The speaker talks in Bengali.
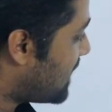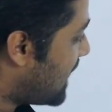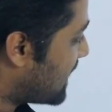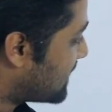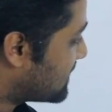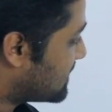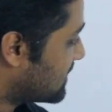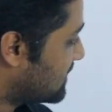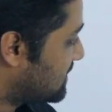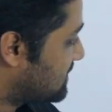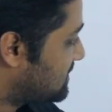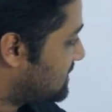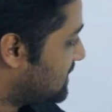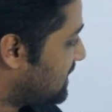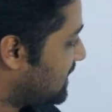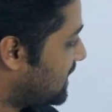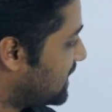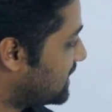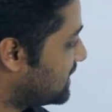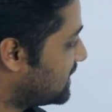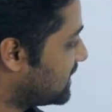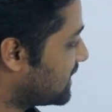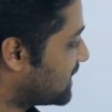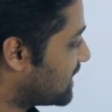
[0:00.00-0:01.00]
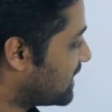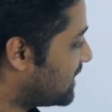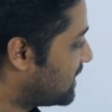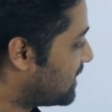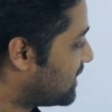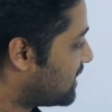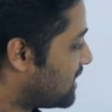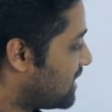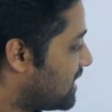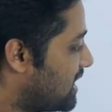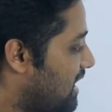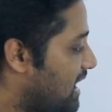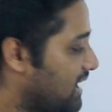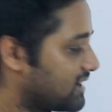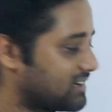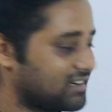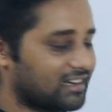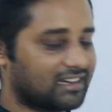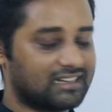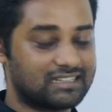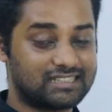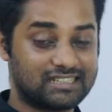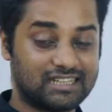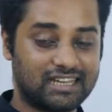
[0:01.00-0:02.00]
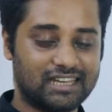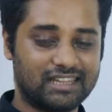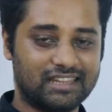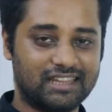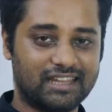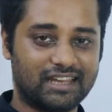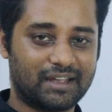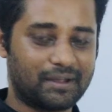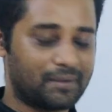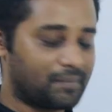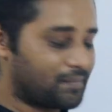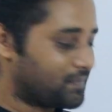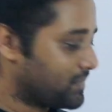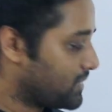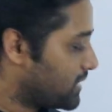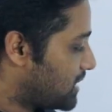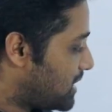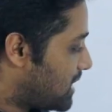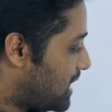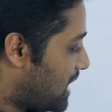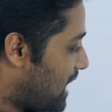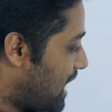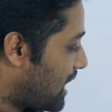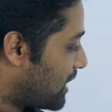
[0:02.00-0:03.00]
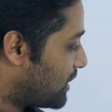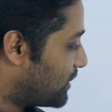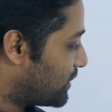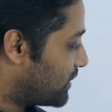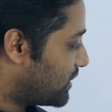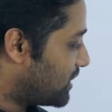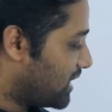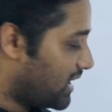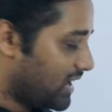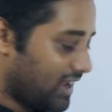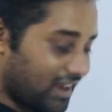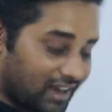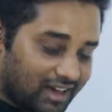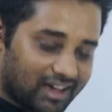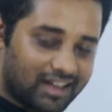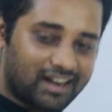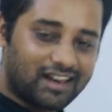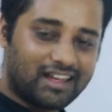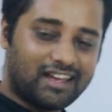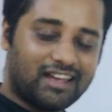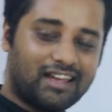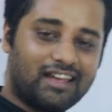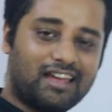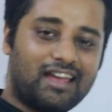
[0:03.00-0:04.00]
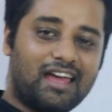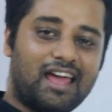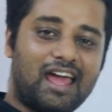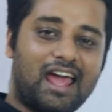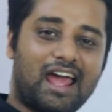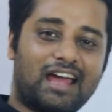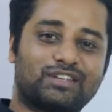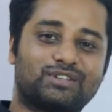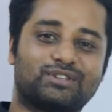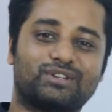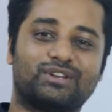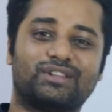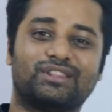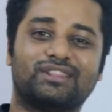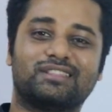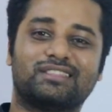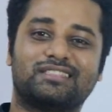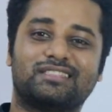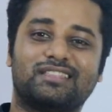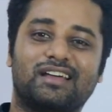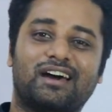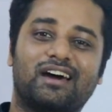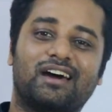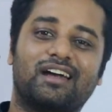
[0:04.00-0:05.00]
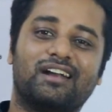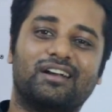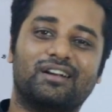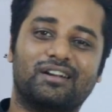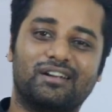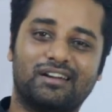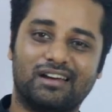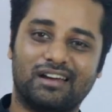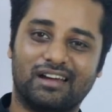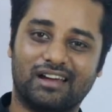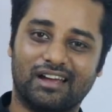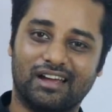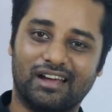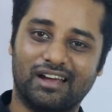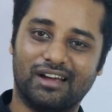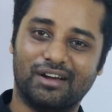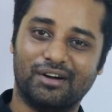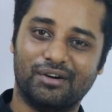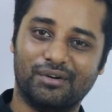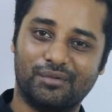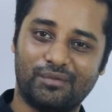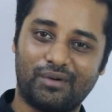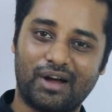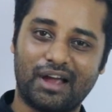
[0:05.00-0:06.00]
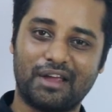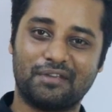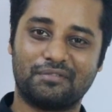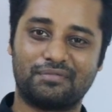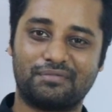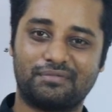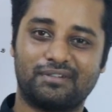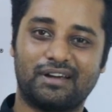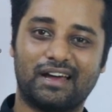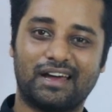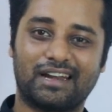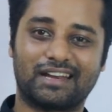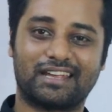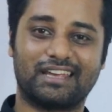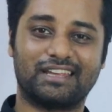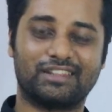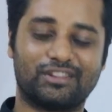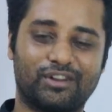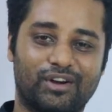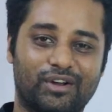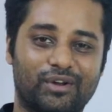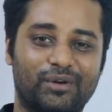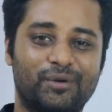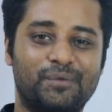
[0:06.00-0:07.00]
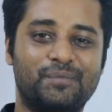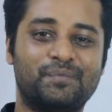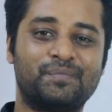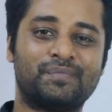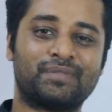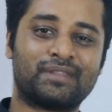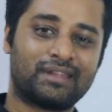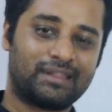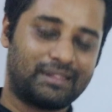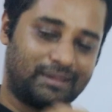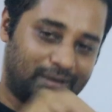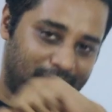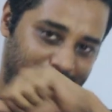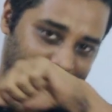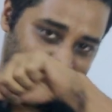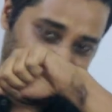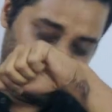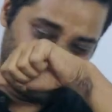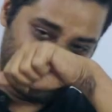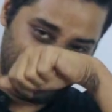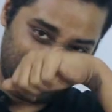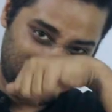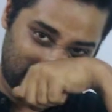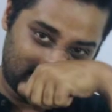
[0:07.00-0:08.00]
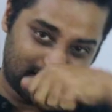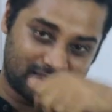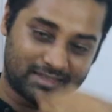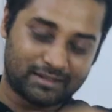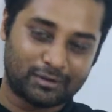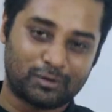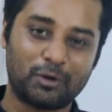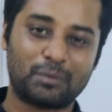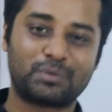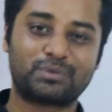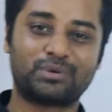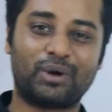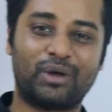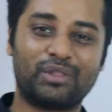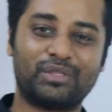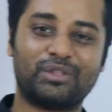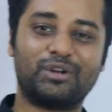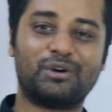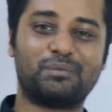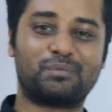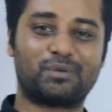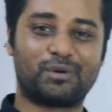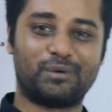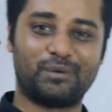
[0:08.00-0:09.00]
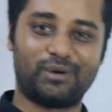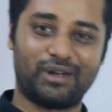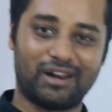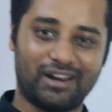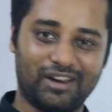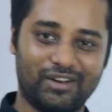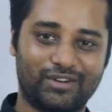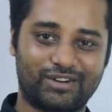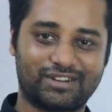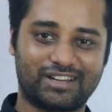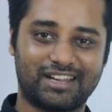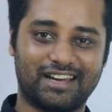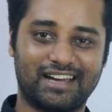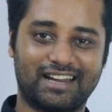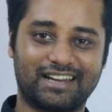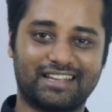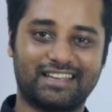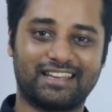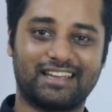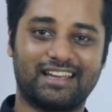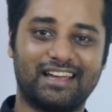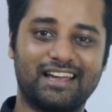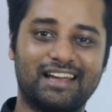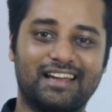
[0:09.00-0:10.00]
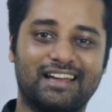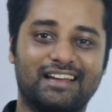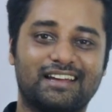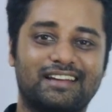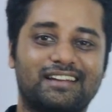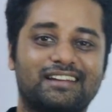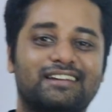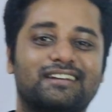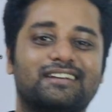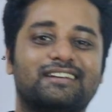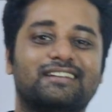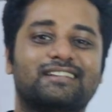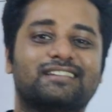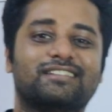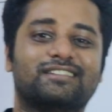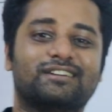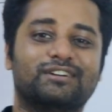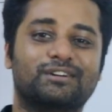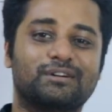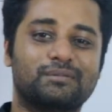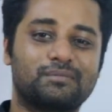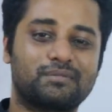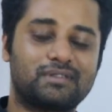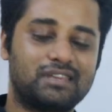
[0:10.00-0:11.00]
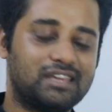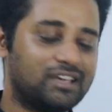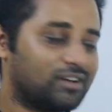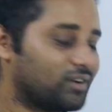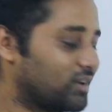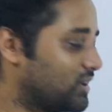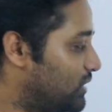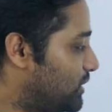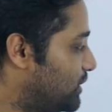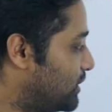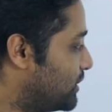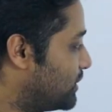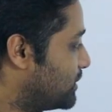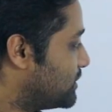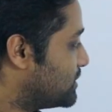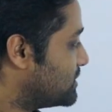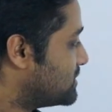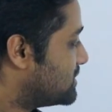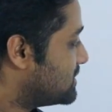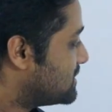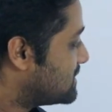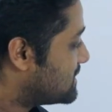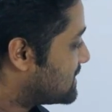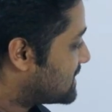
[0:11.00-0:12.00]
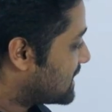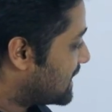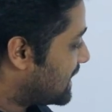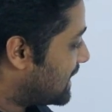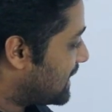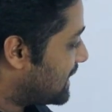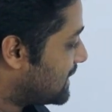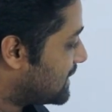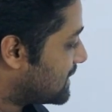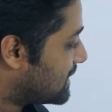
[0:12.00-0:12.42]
একটা গেছে এইদিকে একটা গেছে এইদিকে এখন এইখানে একজন তার ওয়াইফ আর কি ধরো তো খুব সন্দেহপ্রবণ লোকটা আর কি হ্যাঁ তো কি করলো যে